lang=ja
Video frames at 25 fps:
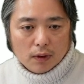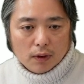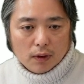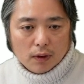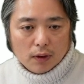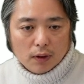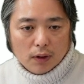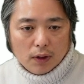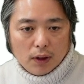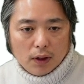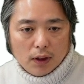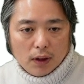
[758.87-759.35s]

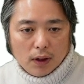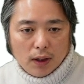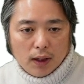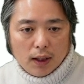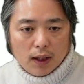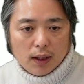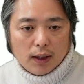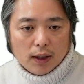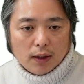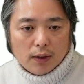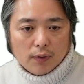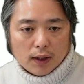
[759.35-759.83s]

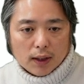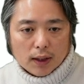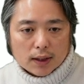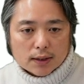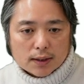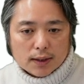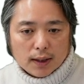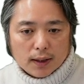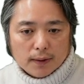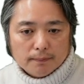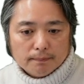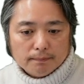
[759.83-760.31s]
う、入れていくわけ
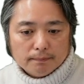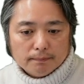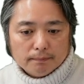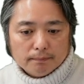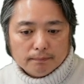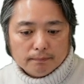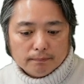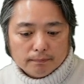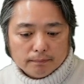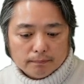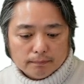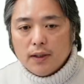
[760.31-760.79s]
です。
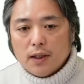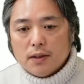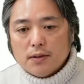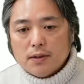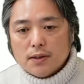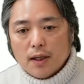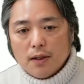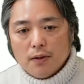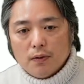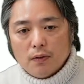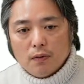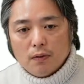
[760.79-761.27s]

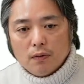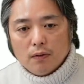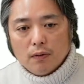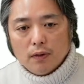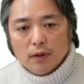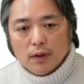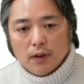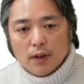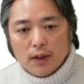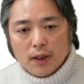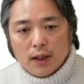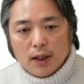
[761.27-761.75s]
薬剤
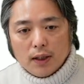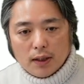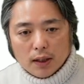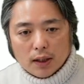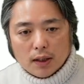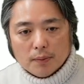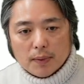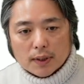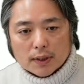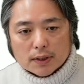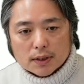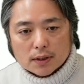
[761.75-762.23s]
を入れ
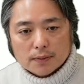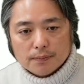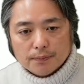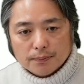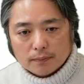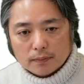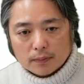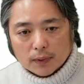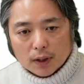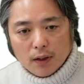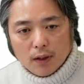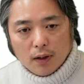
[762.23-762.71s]
ていきま
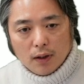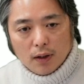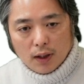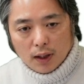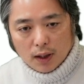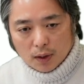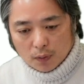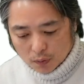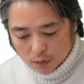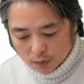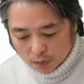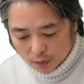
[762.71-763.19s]
す。
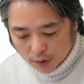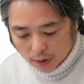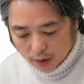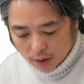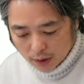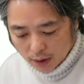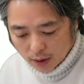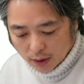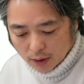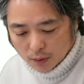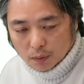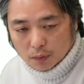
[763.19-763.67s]
この
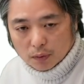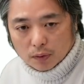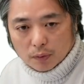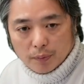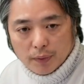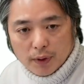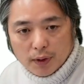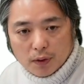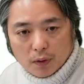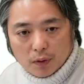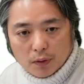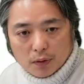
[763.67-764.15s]
時に、こ
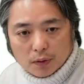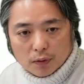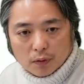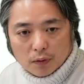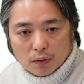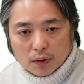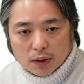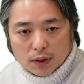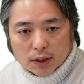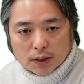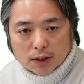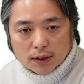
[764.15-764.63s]
の緑の
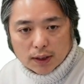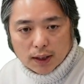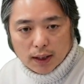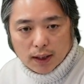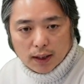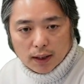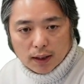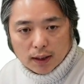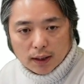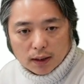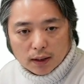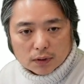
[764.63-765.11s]
ようにです
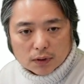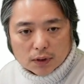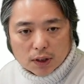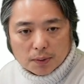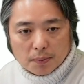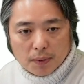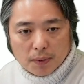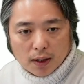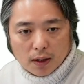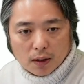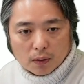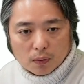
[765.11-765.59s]
ね、
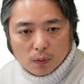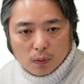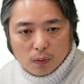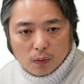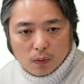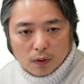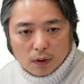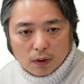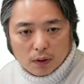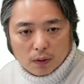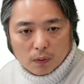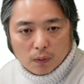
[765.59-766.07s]
隙間が
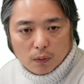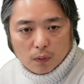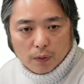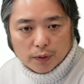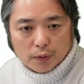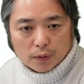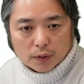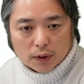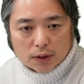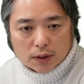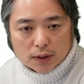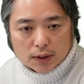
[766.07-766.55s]
こう、
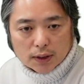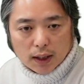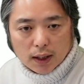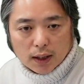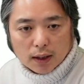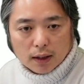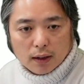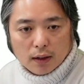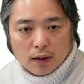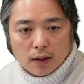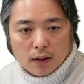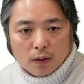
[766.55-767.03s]
多いとです
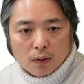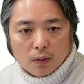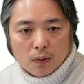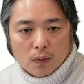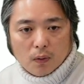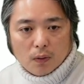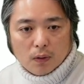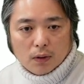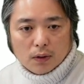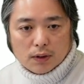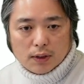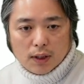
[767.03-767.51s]
ね、
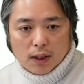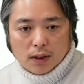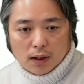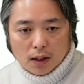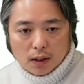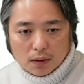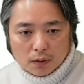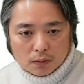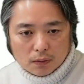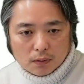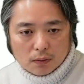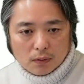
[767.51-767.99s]

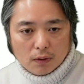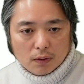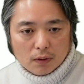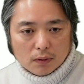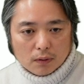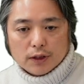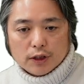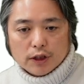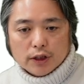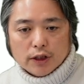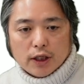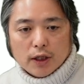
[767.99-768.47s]
せっかく
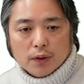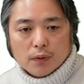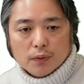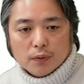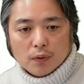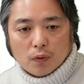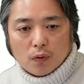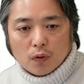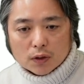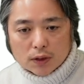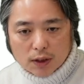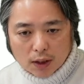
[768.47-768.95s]
神経
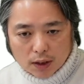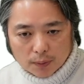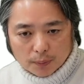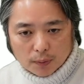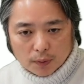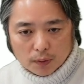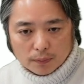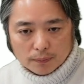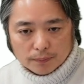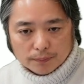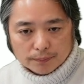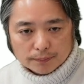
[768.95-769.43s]
を残せ
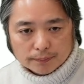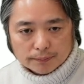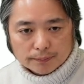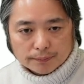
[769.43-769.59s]
ても、